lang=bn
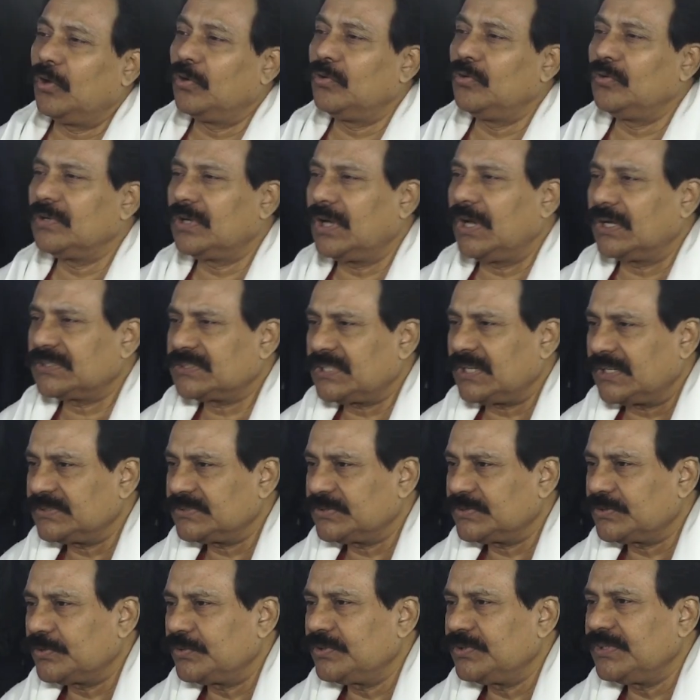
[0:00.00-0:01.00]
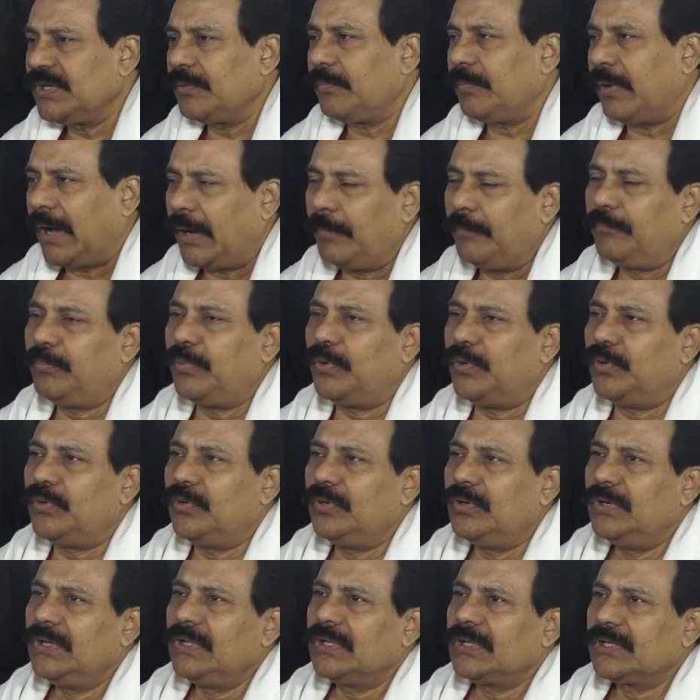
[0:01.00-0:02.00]
অলঙ্কার শাস্ত্র নিয়ে ভাববো
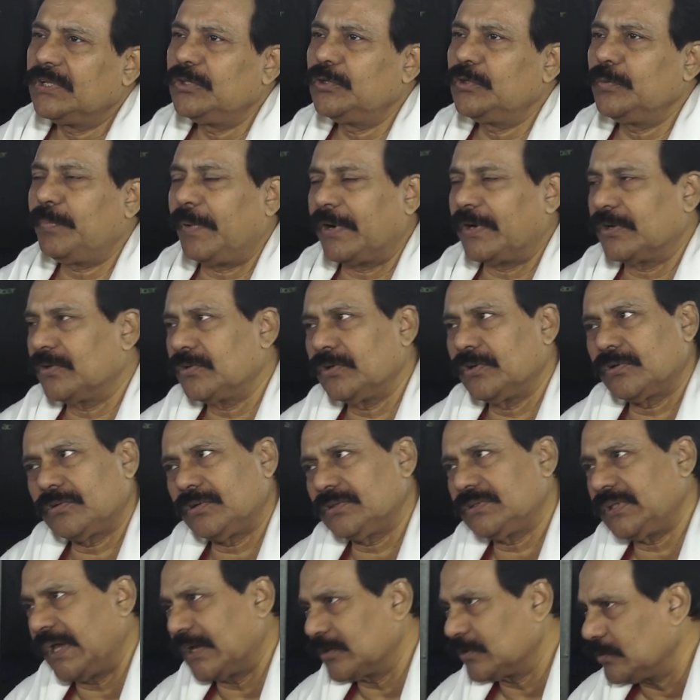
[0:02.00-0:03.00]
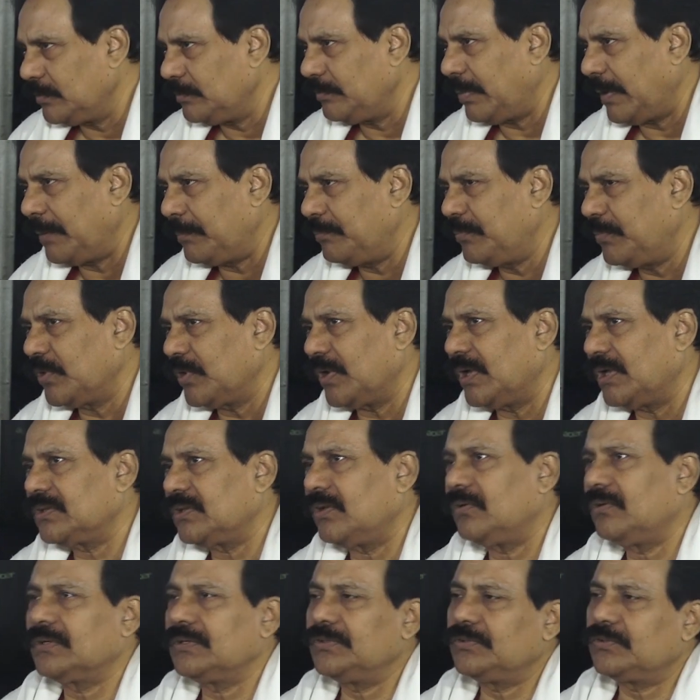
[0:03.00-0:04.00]
কিন্তু পাঠকের কথা একদম ভাববো না
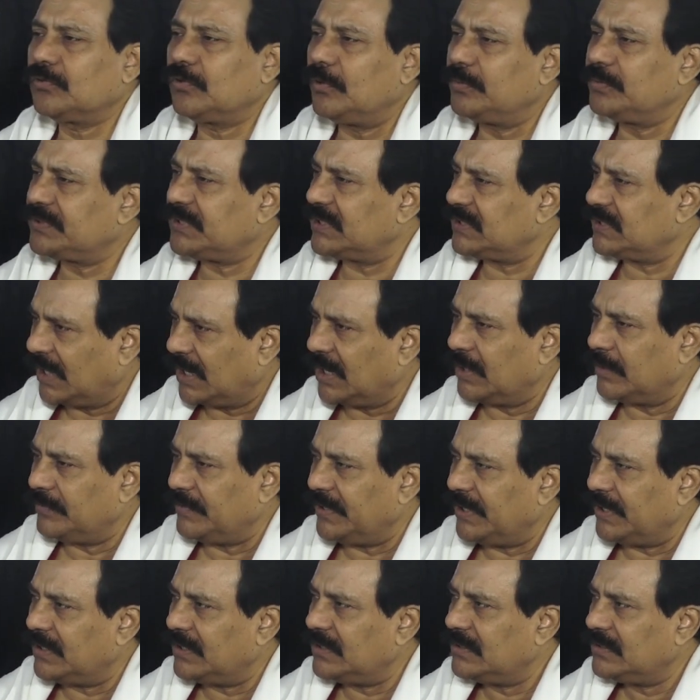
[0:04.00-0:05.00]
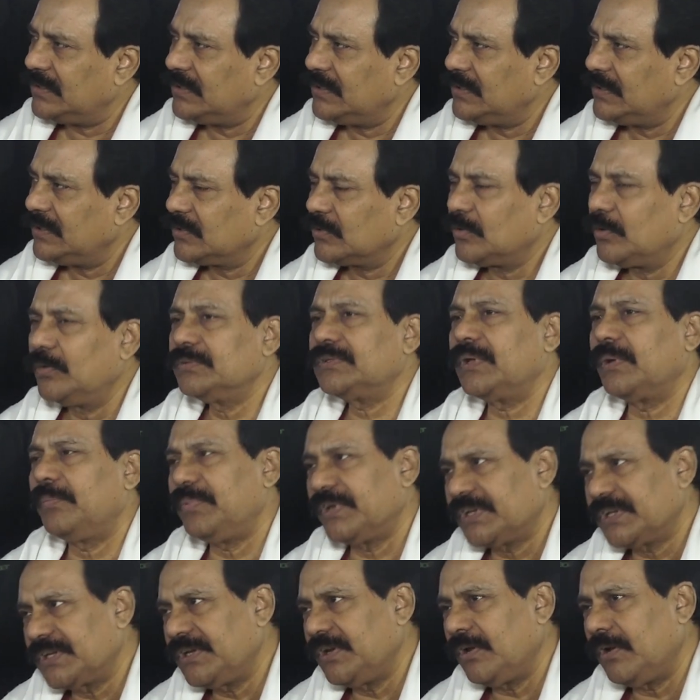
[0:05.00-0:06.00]
তাহলে কিন্তু কবিতা দাঁড়াবে না কবিতা
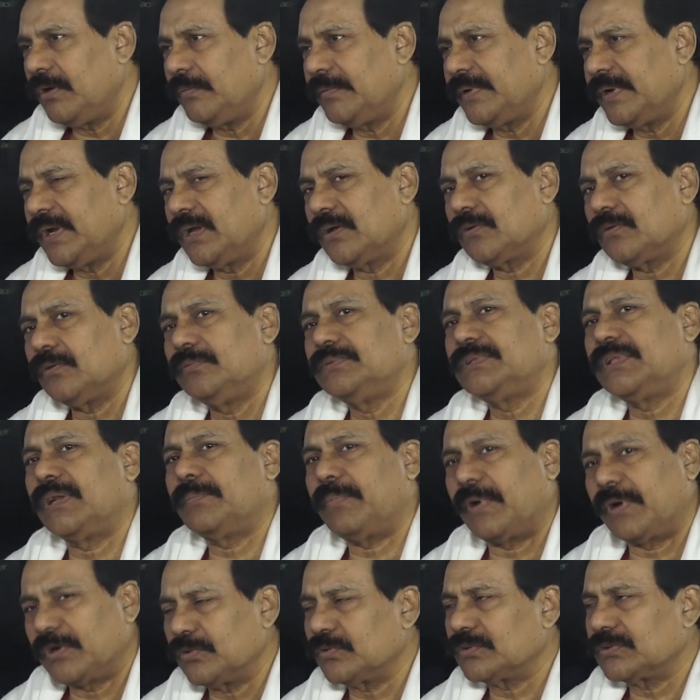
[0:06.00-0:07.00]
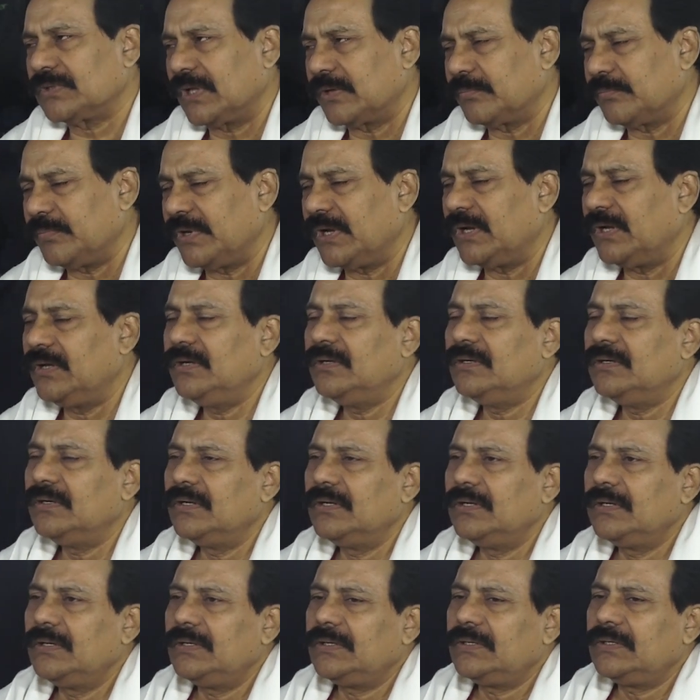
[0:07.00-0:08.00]
বিক্রি হবে না কবিতার পাঠক থাকবে না
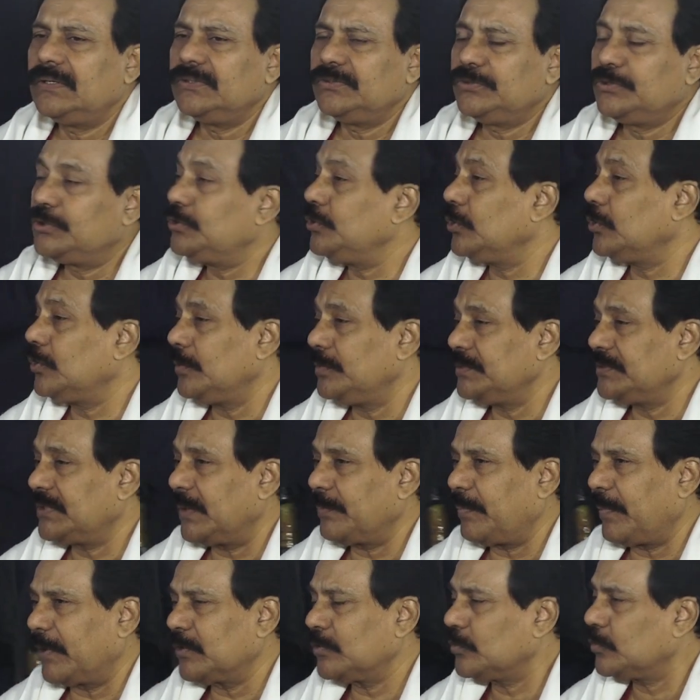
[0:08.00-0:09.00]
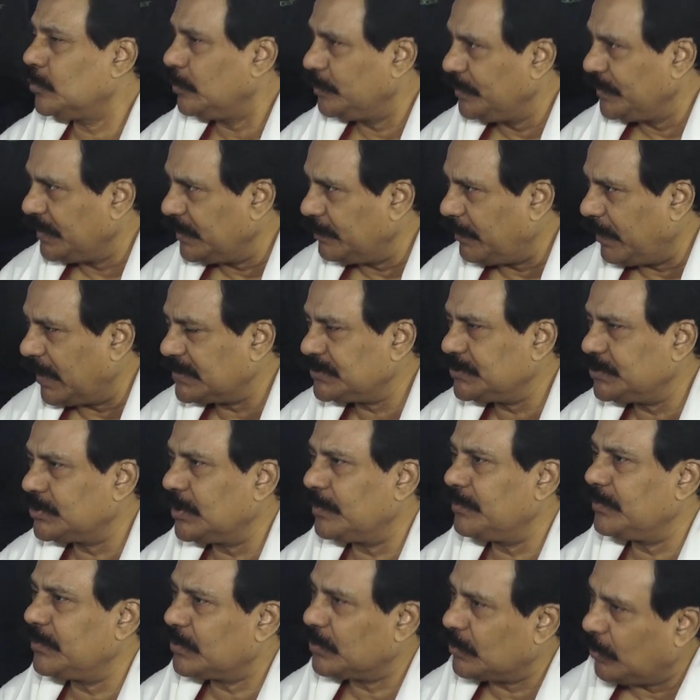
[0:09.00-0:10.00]
যদিও কবিতার পাঠক খুব নির্বাচিত
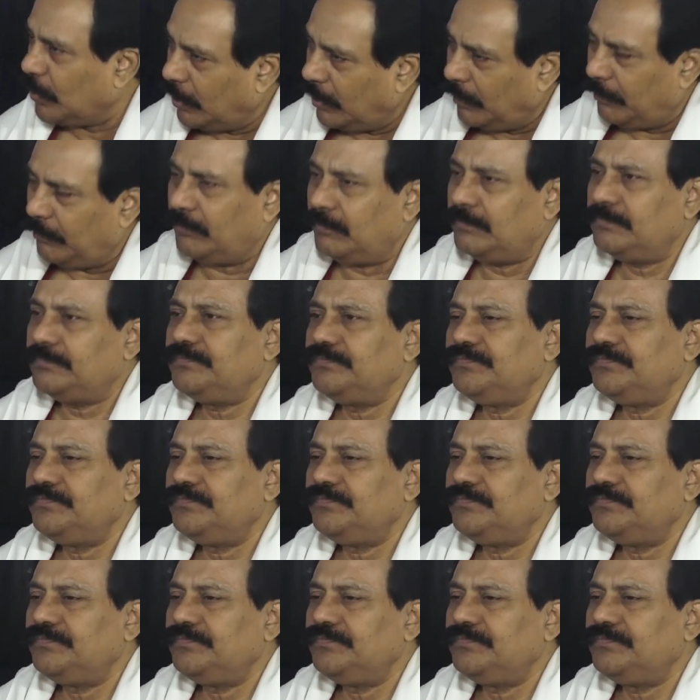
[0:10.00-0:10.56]
এবং কম